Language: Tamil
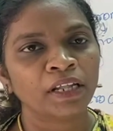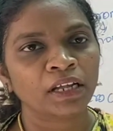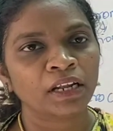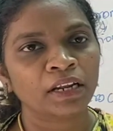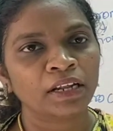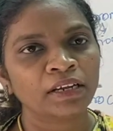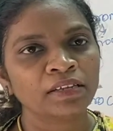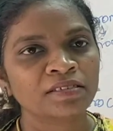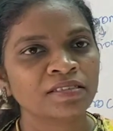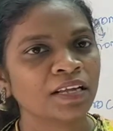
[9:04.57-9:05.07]

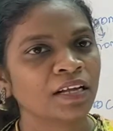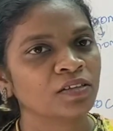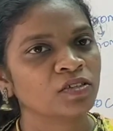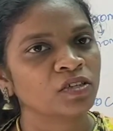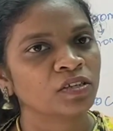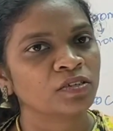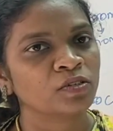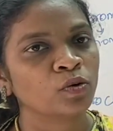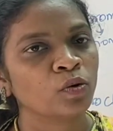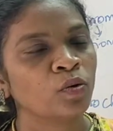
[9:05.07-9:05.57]
பர்டிகுலர்
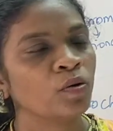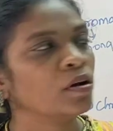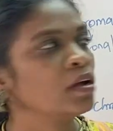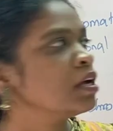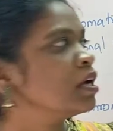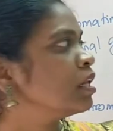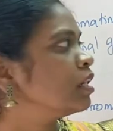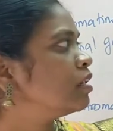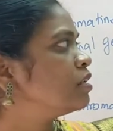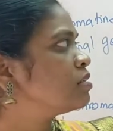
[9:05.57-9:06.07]
ஸ்ட்ரக்சர் ஸோ
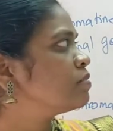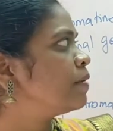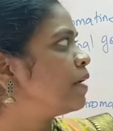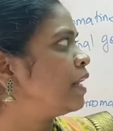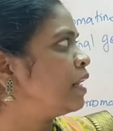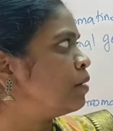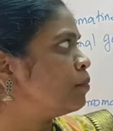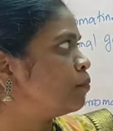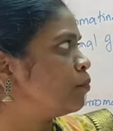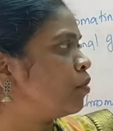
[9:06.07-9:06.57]
இஸ்
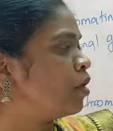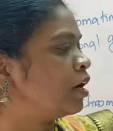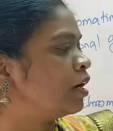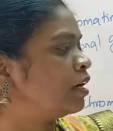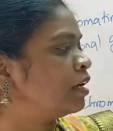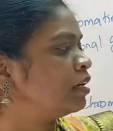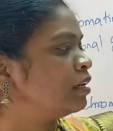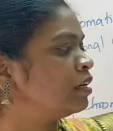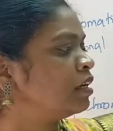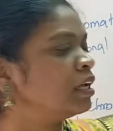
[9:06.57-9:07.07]
வெரி
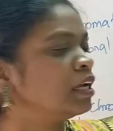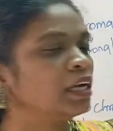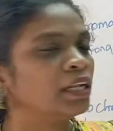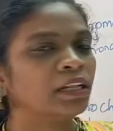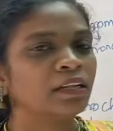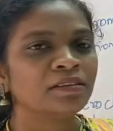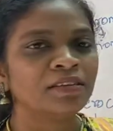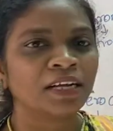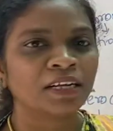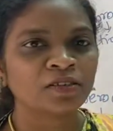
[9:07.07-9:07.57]
இம்பார்ட்டன்ட்
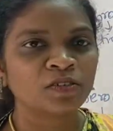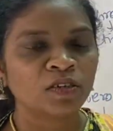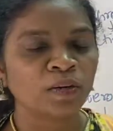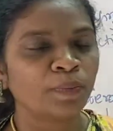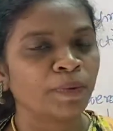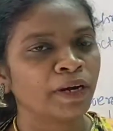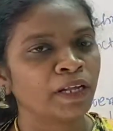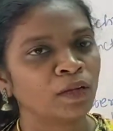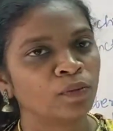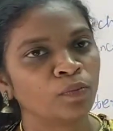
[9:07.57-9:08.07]
இந்த
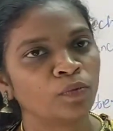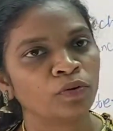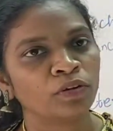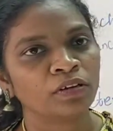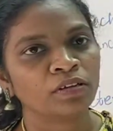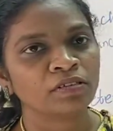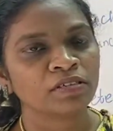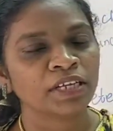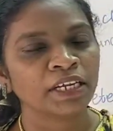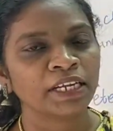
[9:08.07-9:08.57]
ஸ்ட்ரக்சரை
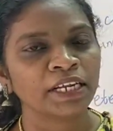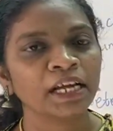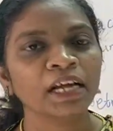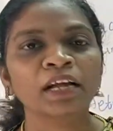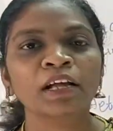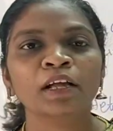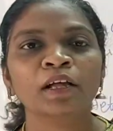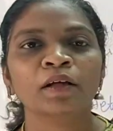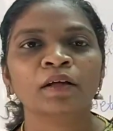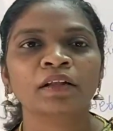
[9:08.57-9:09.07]
படிக்கும்போது
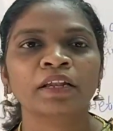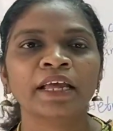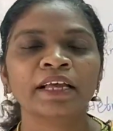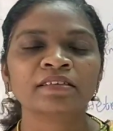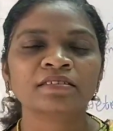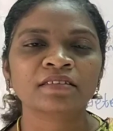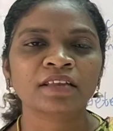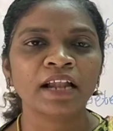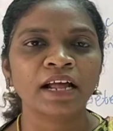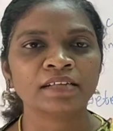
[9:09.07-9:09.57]
சரியா
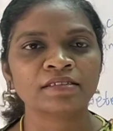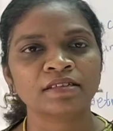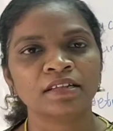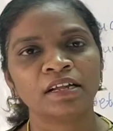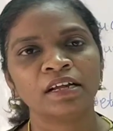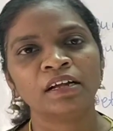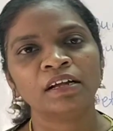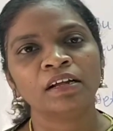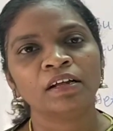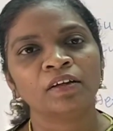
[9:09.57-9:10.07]
நெக்ஸ்ட்
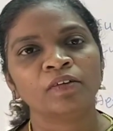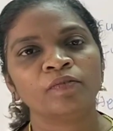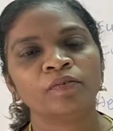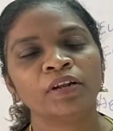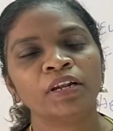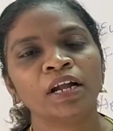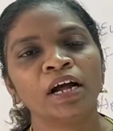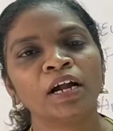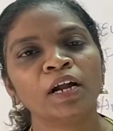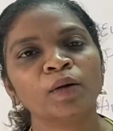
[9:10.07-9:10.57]
கிளாஸில்
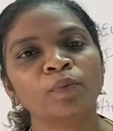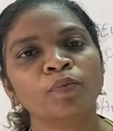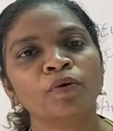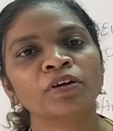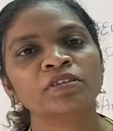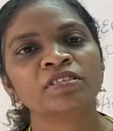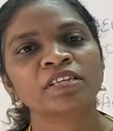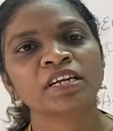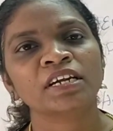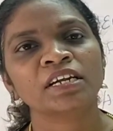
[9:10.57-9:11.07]
வில் லேர்ன்
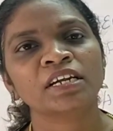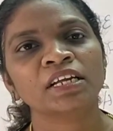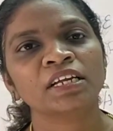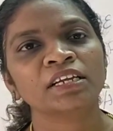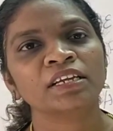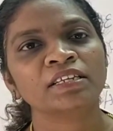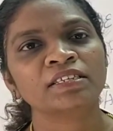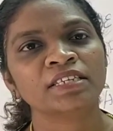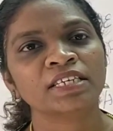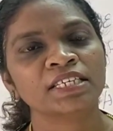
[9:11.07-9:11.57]
அபவுட்
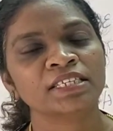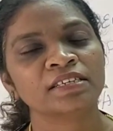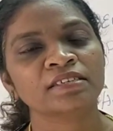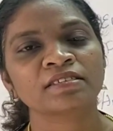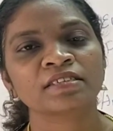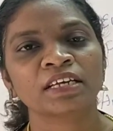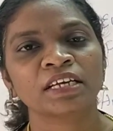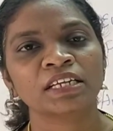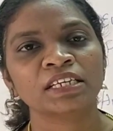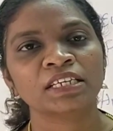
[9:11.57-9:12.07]
ஜெனட்டிக்
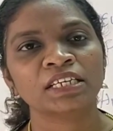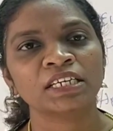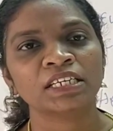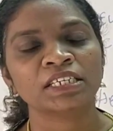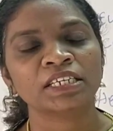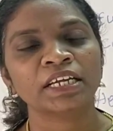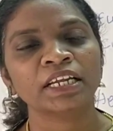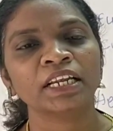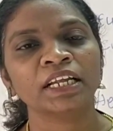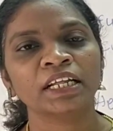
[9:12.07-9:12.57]
டிசீசஸ் இன்
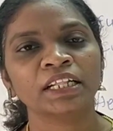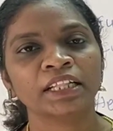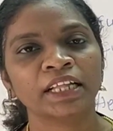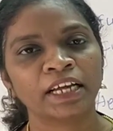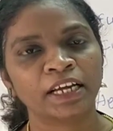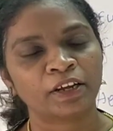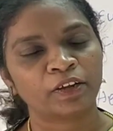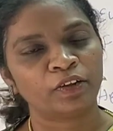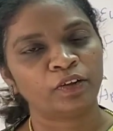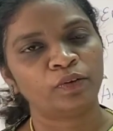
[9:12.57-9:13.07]
டீட்டெயில்
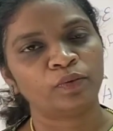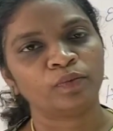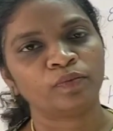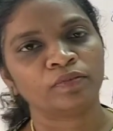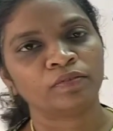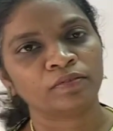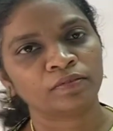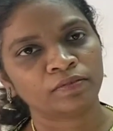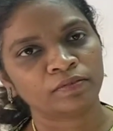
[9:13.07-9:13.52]
தேங்க்யூ